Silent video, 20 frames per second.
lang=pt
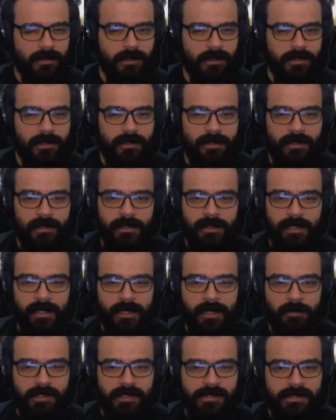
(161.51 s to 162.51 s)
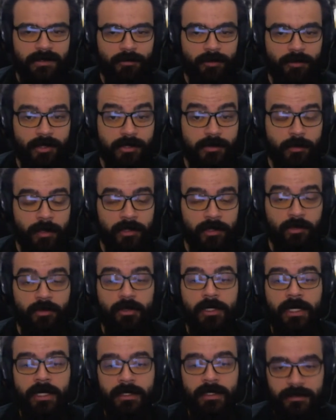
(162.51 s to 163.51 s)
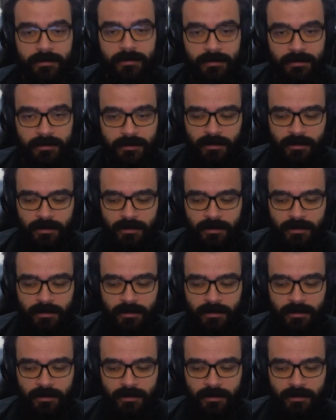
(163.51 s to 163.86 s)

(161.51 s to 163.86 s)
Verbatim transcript: que ele era para ser o próximo Battle Royale